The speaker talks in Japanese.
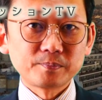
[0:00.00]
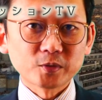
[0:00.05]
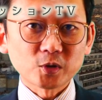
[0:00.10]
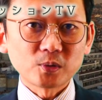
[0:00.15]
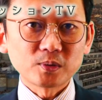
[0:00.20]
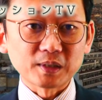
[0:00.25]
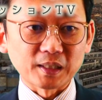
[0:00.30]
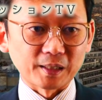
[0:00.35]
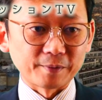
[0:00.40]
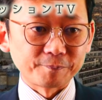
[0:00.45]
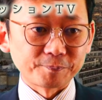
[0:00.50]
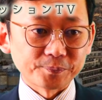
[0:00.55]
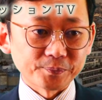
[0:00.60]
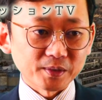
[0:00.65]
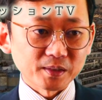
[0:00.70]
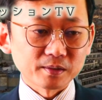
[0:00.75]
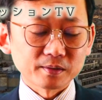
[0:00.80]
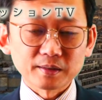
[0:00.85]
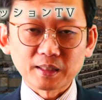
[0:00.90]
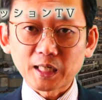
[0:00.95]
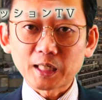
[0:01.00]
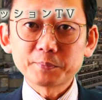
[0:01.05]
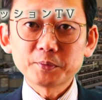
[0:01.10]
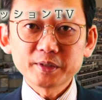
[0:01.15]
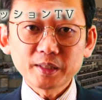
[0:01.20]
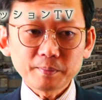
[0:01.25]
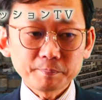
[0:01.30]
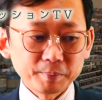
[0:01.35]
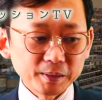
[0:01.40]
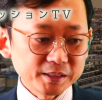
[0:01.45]
トーンが、柄も
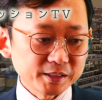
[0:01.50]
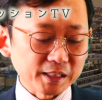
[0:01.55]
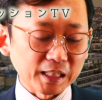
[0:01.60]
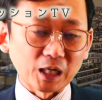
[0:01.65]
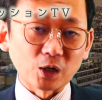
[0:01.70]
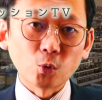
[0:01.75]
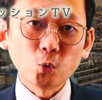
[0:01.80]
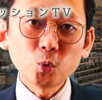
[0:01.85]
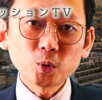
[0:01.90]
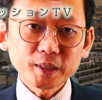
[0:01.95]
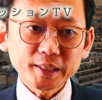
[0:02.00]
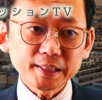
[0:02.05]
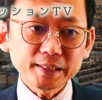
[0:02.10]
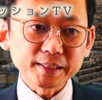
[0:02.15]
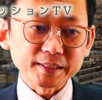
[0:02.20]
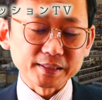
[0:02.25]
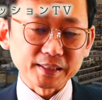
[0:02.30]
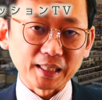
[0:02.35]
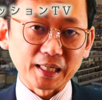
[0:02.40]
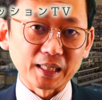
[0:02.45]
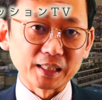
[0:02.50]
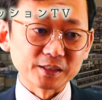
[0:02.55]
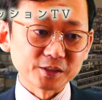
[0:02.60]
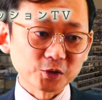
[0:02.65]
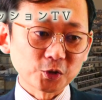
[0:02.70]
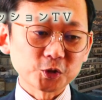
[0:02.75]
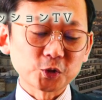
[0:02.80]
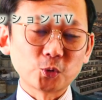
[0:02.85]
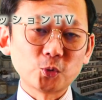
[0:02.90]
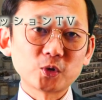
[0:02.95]
ね、ピッチが大きいですから
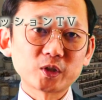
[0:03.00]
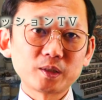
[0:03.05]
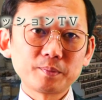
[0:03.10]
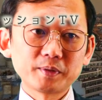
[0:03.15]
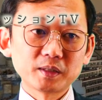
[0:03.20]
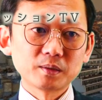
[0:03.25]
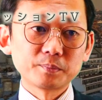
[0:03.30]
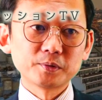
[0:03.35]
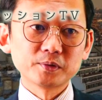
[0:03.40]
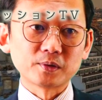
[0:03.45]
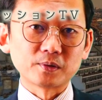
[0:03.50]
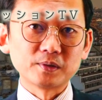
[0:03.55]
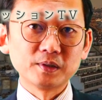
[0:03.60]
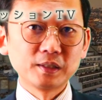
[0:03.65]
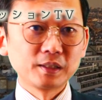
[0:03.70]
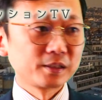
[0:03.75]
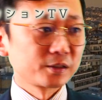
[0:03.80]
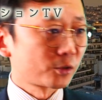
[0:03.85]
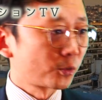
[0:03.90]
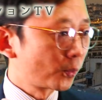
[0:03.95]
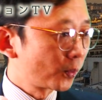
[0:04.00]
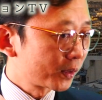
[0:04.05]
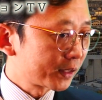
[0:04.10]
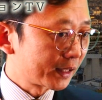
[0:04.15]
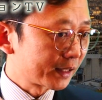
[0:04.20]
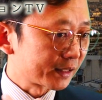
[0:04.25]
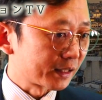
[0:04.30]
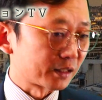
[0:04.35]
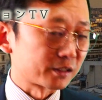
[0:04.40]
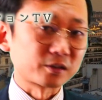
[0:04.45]
少し大きめのもの、等
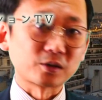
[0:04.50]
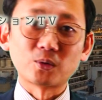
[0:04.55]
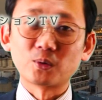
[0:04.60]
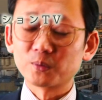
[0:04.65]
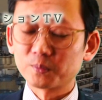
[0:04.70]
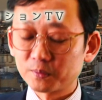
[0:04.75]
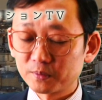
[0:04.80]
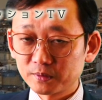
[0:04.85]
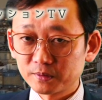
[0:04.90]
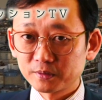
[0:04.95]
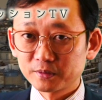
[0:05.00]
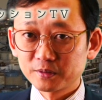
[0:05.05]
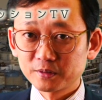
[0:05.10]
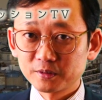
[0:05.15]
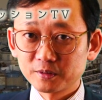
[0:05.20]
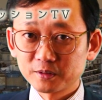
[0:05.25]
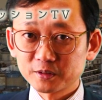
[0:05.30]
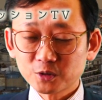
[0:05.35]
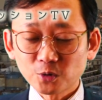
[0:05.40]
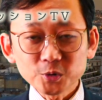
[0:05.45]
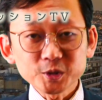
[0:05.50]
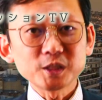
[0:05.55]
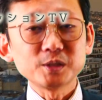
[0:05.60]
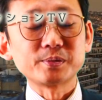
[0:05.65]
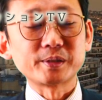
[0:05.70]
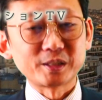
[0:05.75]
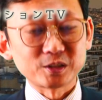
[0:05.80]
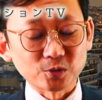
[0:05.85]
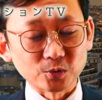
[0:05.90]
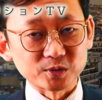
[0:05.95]
間隔と少し不
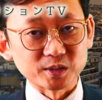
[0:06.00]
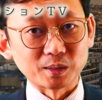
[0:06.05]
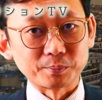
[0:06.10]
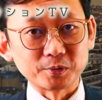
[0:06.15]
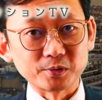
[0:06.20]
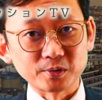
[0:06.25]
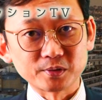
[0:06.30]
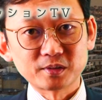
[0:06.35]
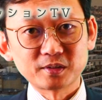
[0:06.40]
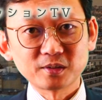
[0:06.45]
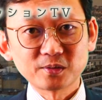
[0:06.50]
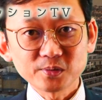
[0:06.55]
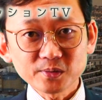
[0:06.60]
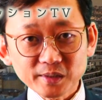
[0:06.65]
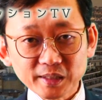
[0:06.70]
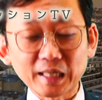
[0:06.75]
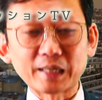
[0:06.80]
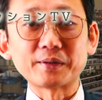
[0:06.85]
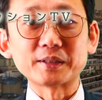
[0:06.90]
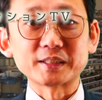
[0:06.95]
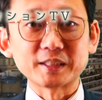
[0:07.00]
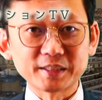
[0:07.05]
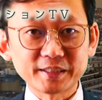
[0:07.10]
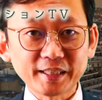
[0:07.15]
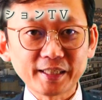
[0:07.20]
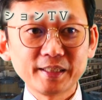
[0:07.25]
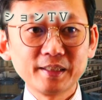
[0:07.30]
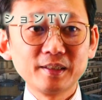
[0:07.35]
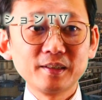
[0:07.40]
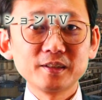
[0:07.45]
規則なものっていうことで合わせ
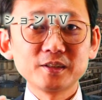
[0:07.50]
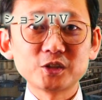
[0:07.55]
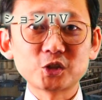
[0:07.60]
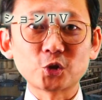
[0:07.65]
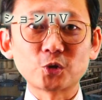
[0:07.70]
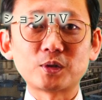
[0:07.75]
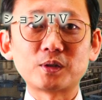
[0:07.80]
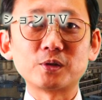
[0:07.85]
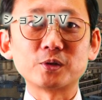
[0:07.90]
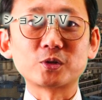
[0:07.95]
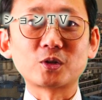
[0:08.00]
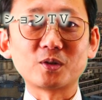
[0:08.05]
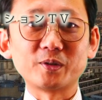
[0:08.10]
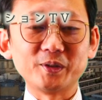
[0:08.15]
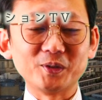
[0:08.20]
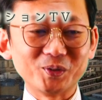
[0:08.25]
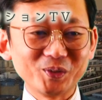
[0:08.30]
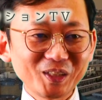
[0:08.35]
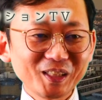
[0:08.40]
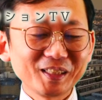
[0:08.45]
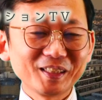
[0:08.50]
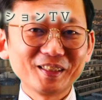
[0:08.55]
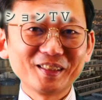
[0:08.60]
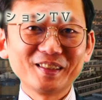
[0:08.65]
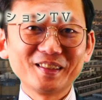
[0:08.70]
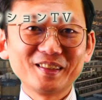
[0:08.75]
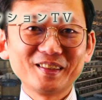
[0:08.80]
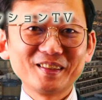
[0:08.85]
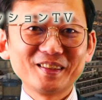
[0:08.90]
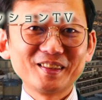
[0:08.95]
て調和を取るように
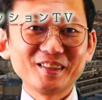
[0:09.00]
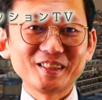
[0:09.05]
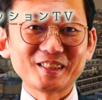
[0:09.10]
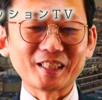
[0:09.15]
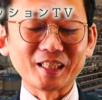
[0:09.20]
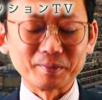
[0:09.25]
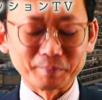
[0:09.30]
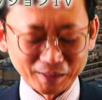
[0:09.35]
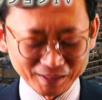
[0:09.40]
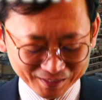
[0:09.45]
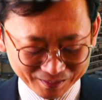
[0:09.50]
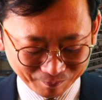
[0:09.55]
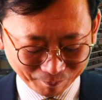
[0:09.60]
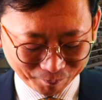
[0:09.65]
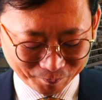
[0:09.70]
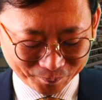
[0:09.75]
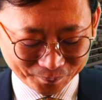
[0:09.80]
しています。